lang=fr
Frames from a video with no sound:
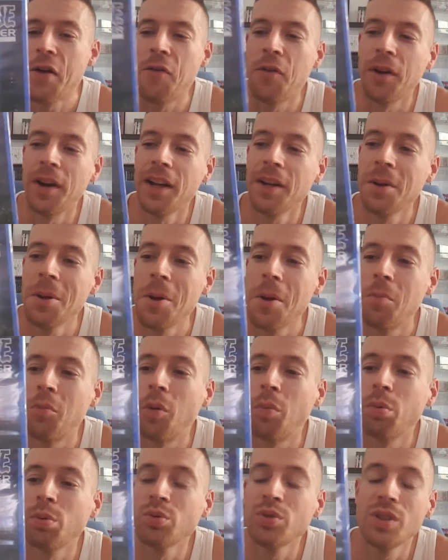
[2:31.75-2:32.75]
voilà, bon,
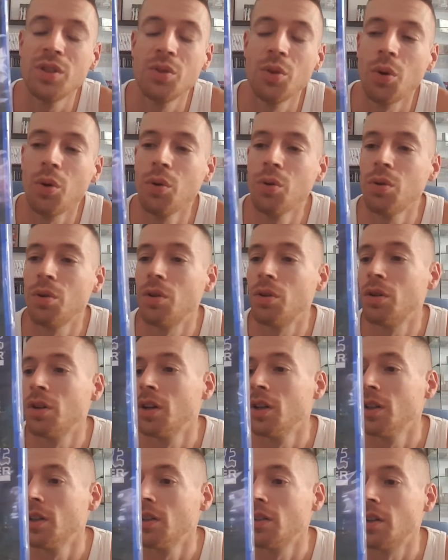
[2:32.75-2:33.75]
pour 10 euros. Euh,
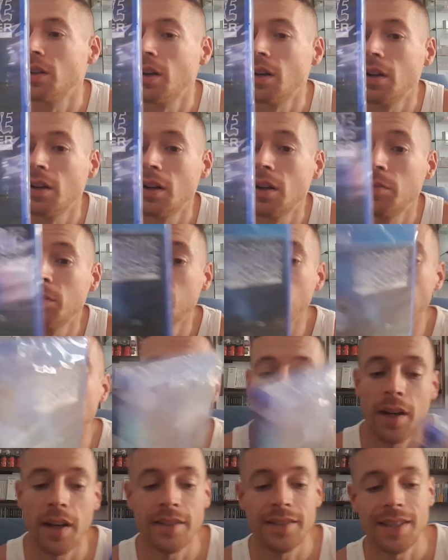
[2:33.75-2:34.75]
euh, mais bon,
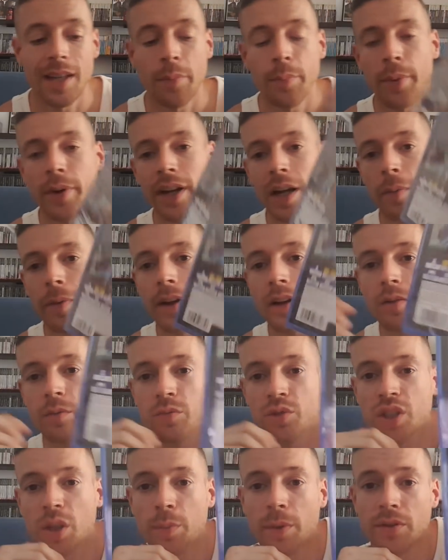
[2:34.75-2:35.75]
ça, ça a pas l'air mal. Hein.
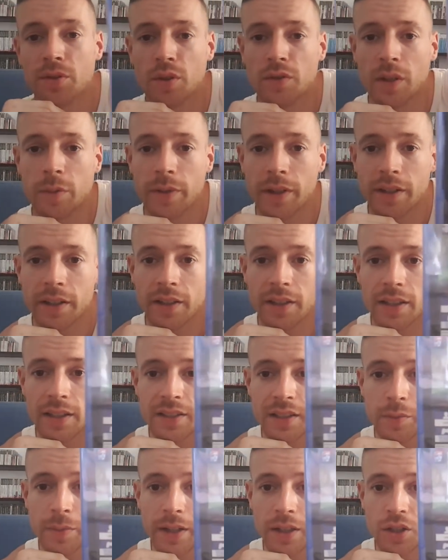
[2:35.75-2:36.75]
Je sais pas si on va bien les,
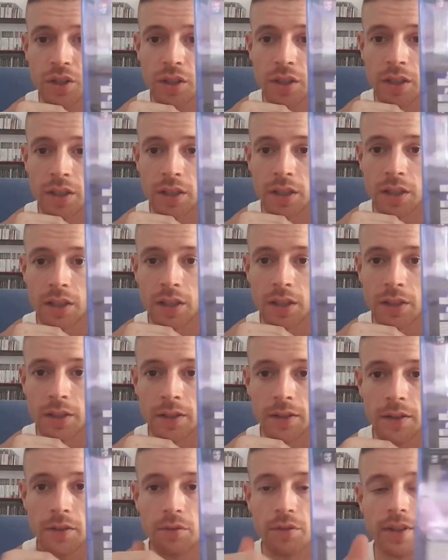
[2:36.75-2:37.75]
les images.
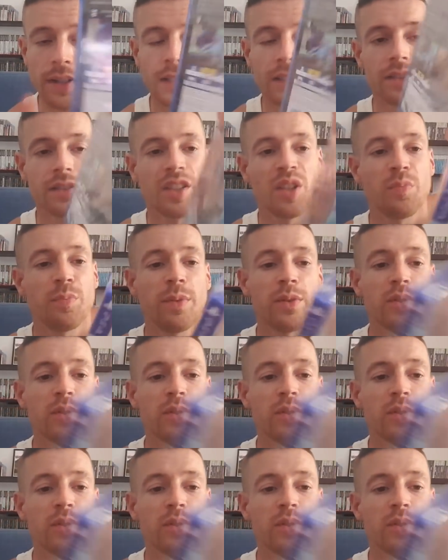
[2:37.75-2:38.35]
Voilà, je sais pas